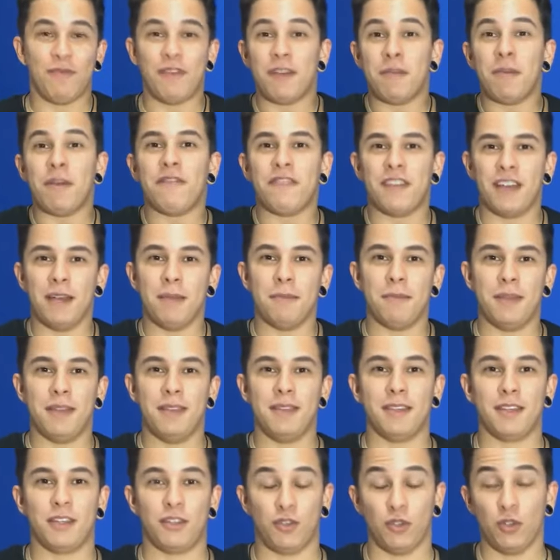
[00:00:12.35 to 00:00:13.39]
É uma
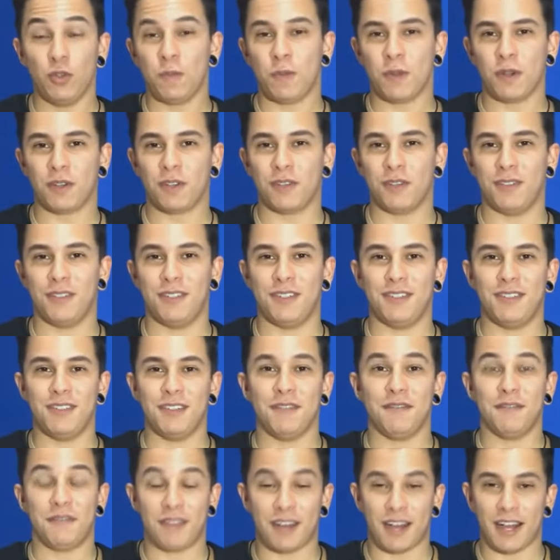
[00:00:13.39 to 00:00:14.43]
ferramenta que todo
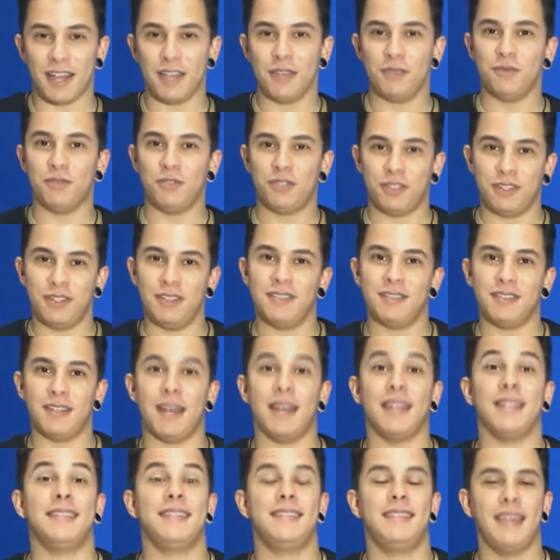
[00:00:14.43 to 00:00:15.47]
percussionista vai
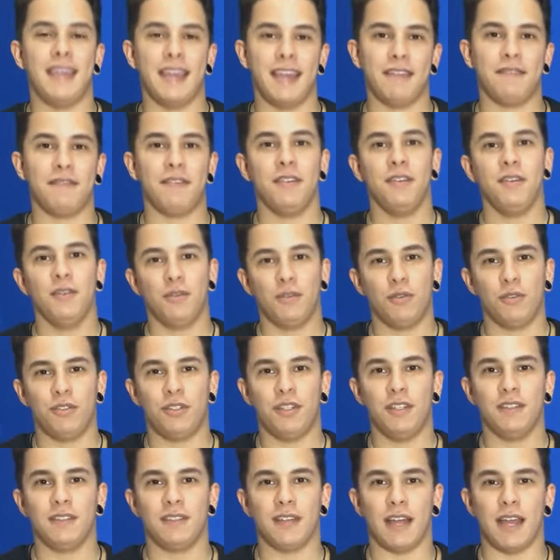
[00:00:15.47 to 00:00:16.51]
utilizar, deve
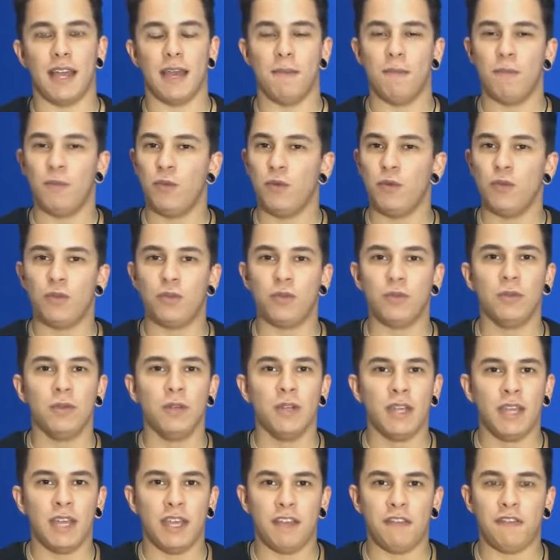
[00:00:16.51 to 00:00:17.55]
utilizar. É
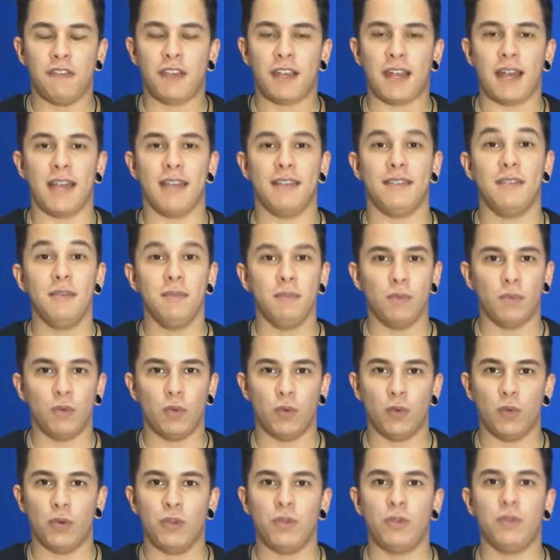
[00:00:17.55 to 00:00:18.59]
muito eficaz e
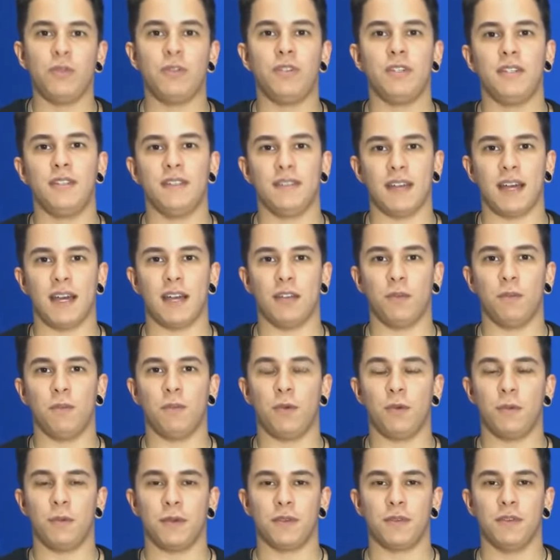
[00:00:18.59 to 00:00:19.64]
muito utilizado
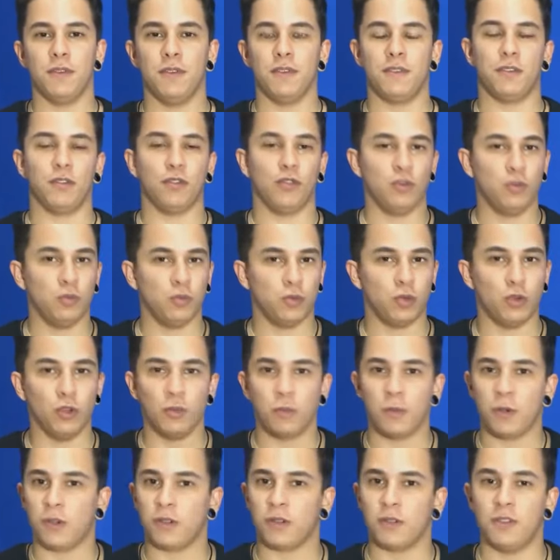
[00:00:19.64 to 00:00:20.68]
por percussionistas. Todo,
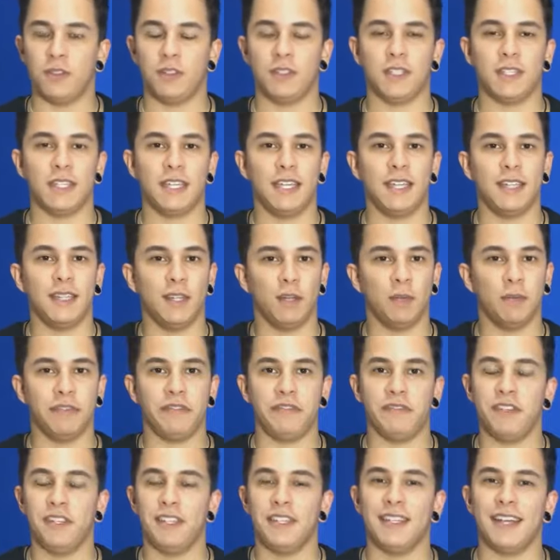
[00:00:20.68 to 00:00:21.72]
todo percussionista tem que ter
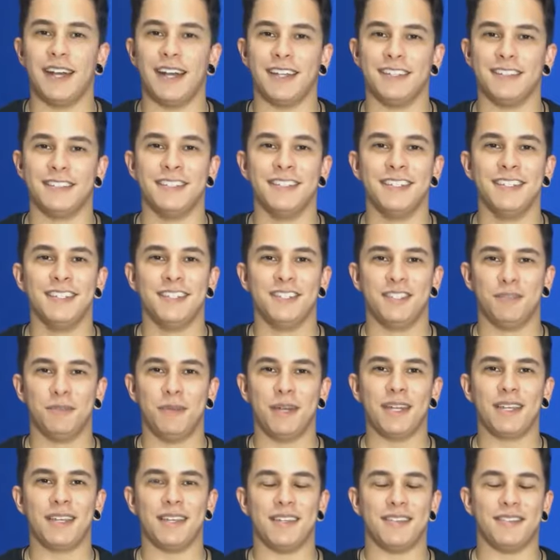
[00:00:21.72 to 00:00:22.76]
uma infinidade
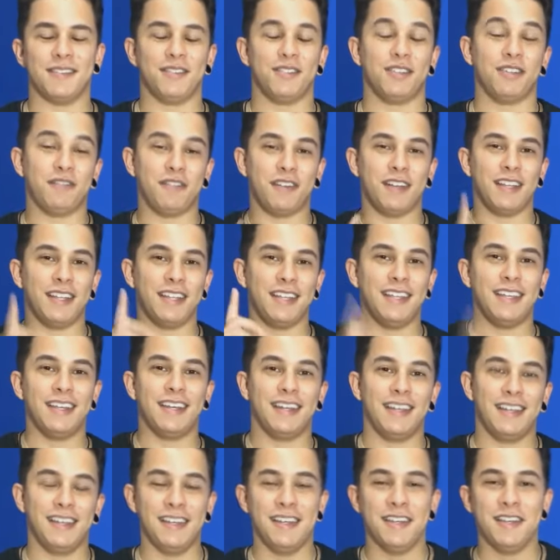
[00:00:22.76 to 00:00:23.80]
de baquetas. Eu já
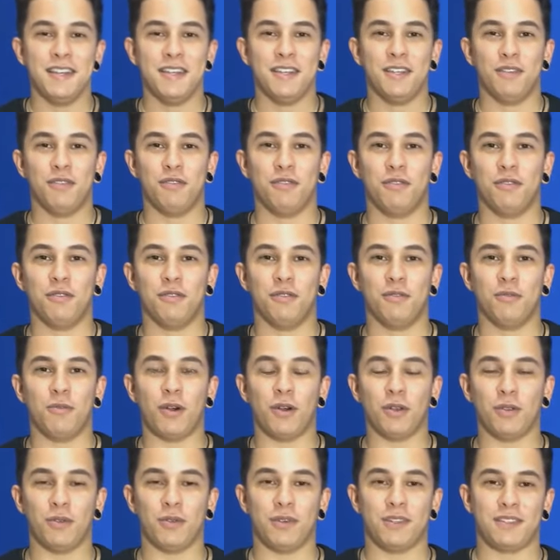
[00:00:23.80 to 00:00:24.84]
falei ali no, no
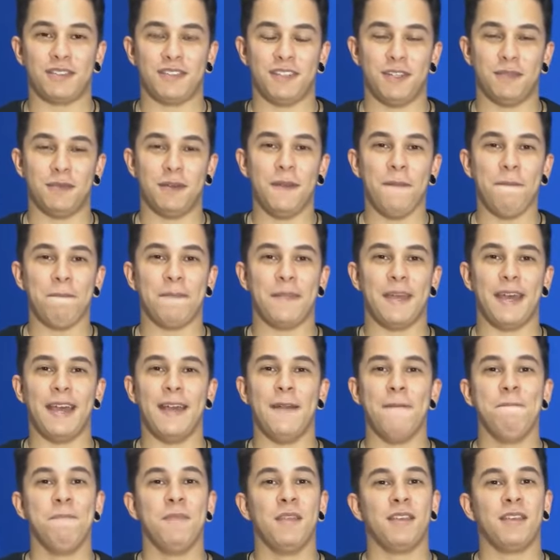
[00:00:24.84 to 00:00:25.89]
módulo acima,
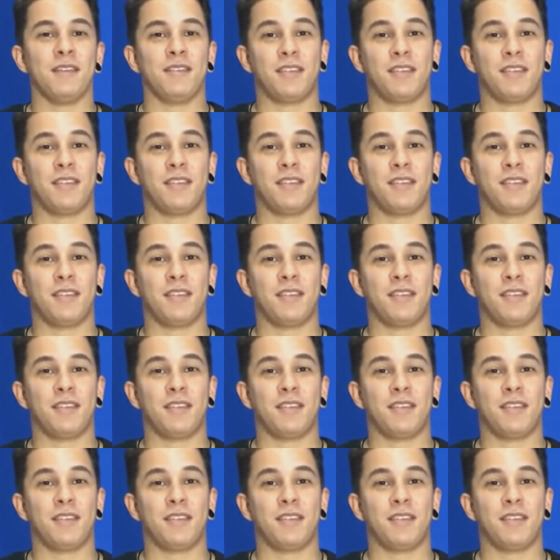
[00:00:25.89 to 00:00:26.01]
né?